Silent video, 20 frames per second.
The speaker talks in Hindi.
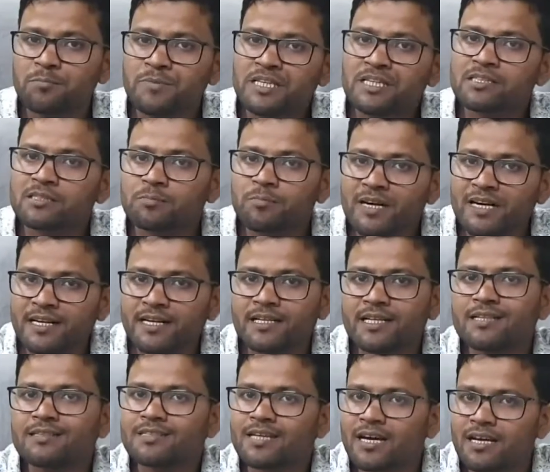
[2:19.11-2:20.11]
मिक्स
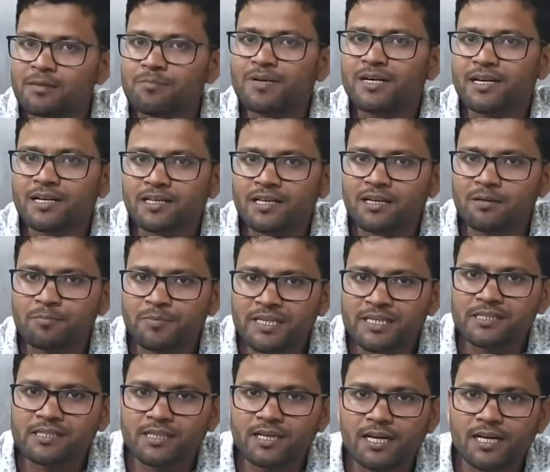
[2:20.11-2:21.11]
मटेरियल सारे मटेरियल
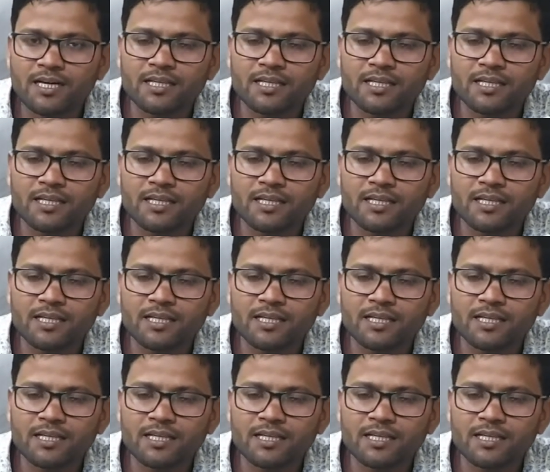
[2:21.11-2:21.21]
मिक्स कर